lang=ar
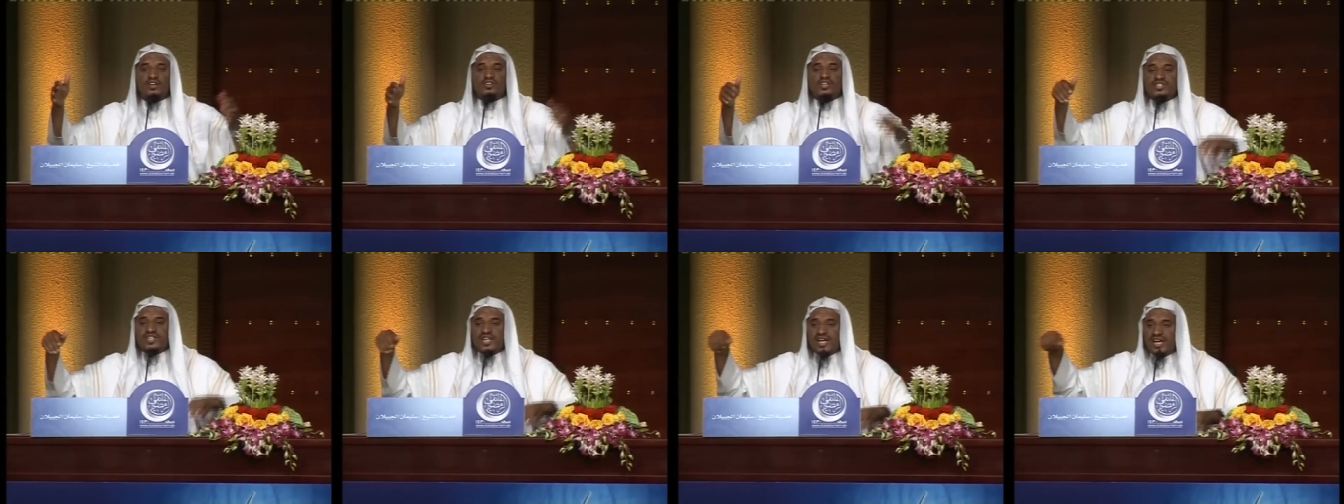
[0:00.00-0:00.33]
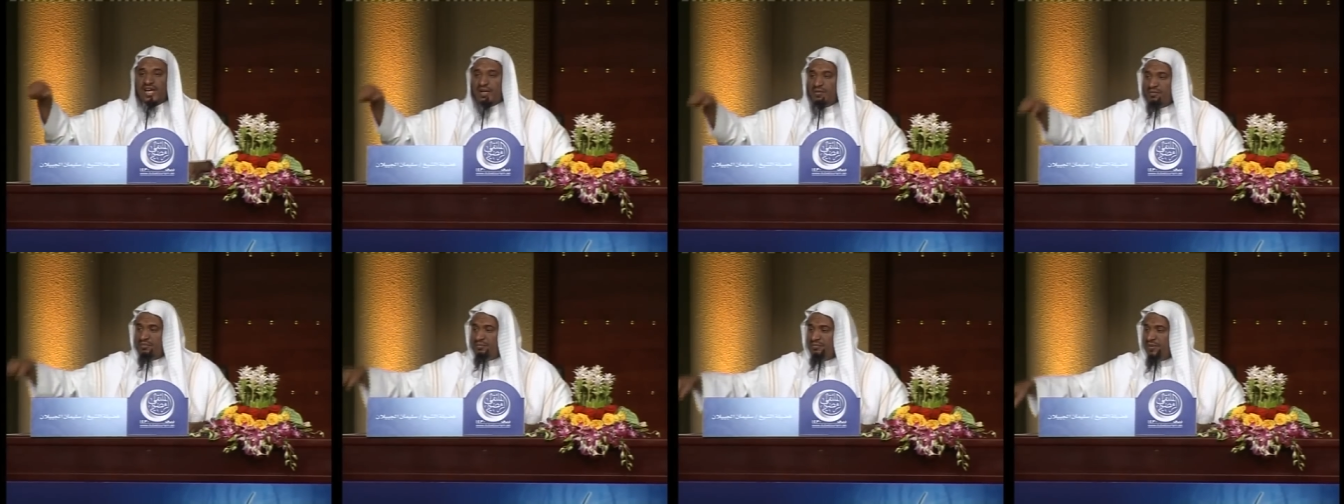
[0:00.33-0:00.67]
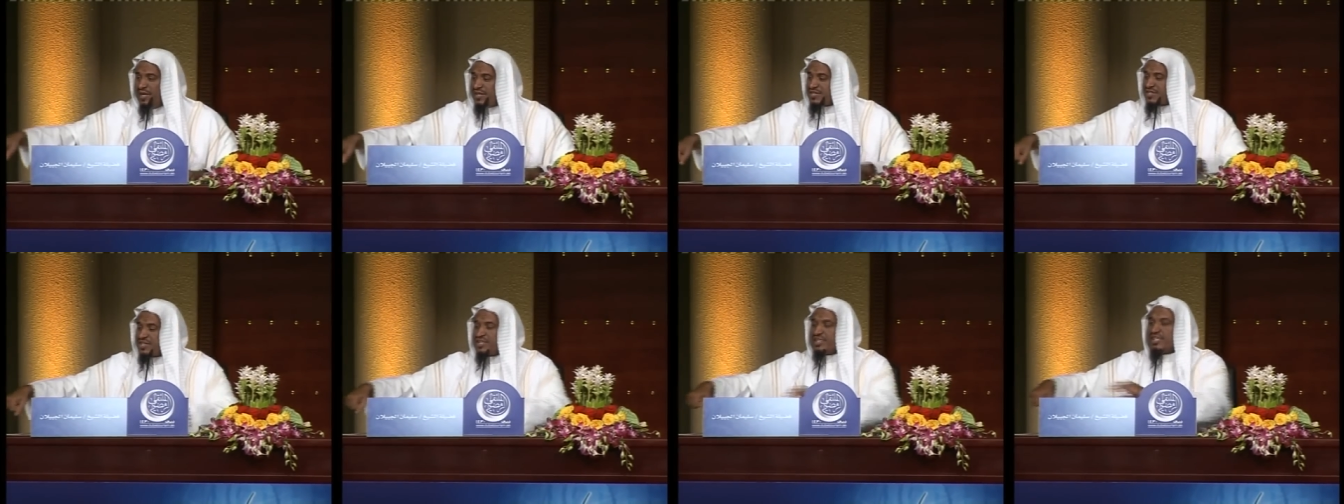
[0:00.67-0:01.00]
الرسول صلى الله عليه وسلم
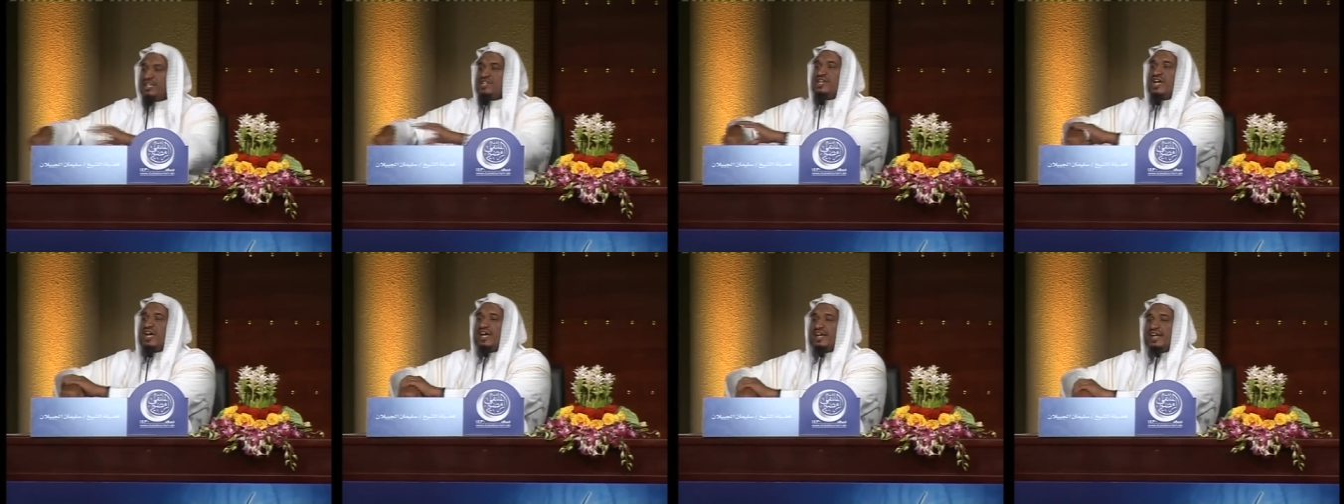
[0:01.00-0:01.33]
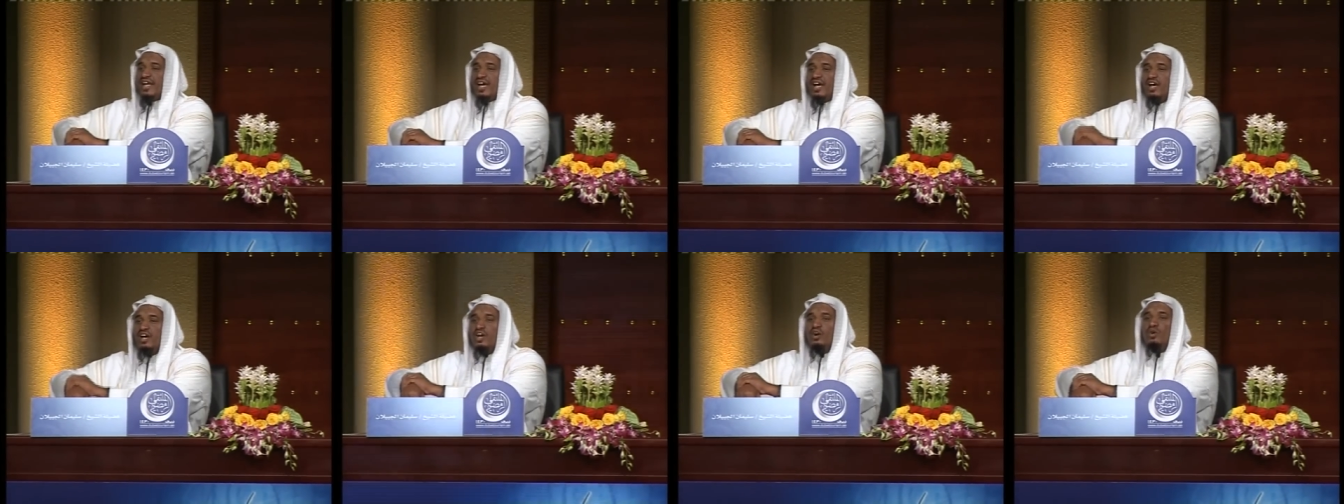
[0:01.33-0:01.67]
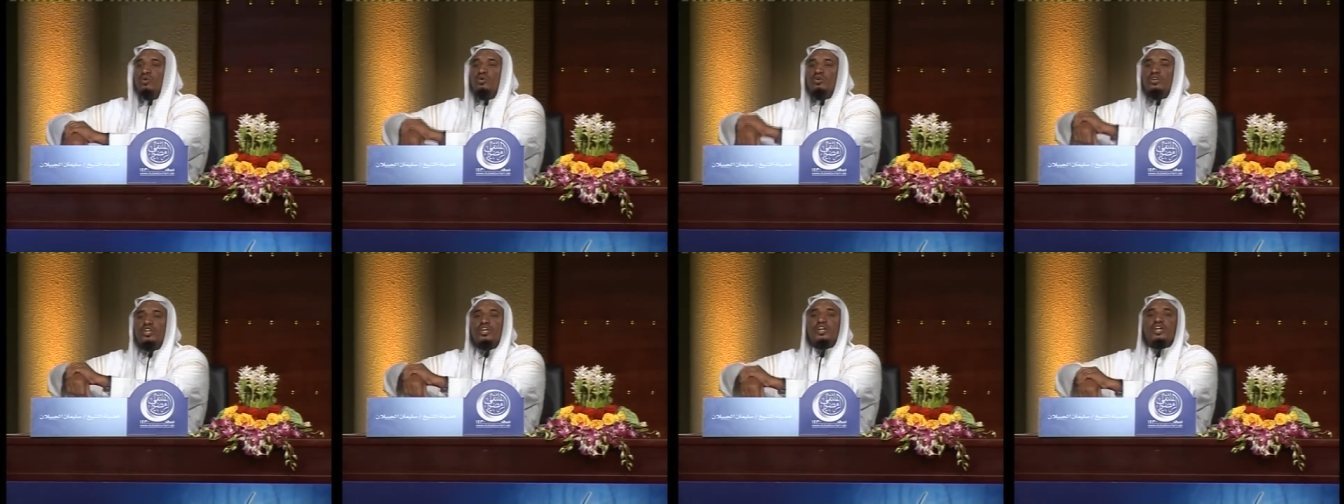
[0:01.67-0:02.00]
ماسكته جاريه
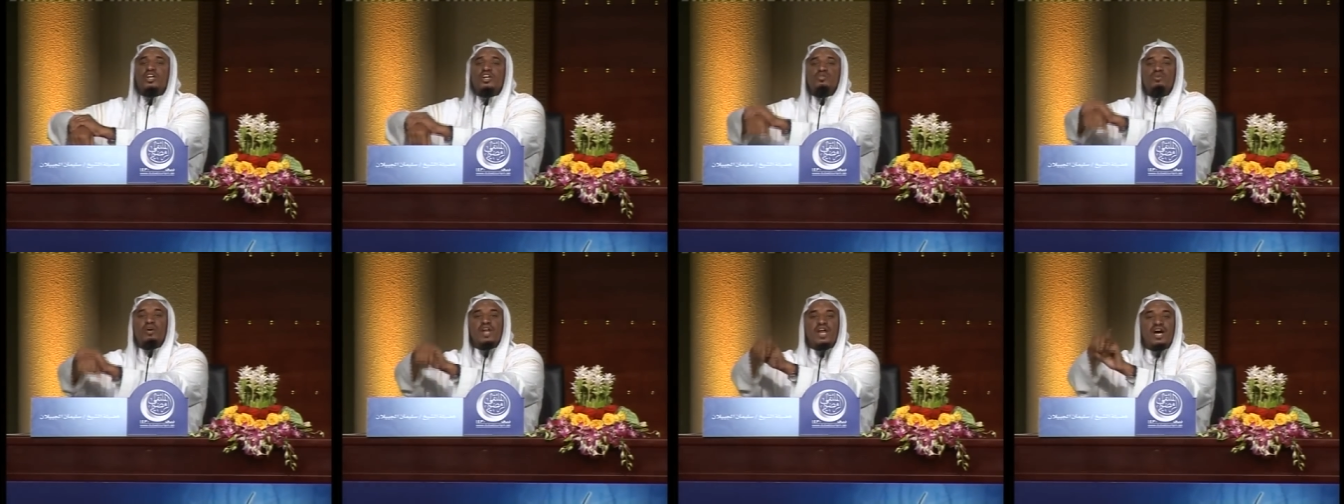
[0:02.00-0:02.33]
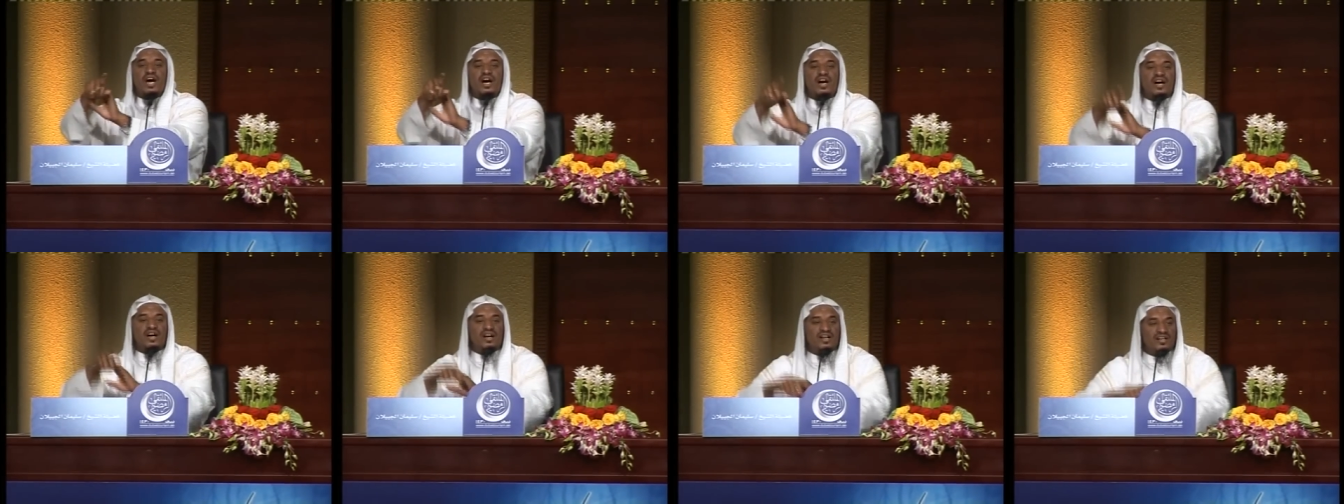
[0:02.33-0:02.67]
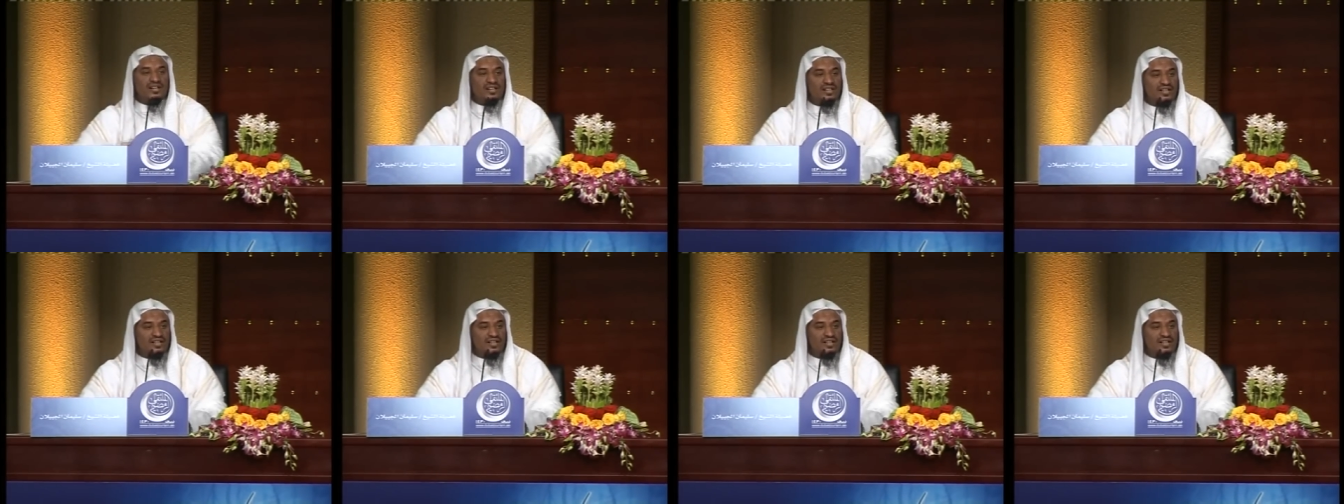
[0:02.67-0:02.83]
ويركض وراها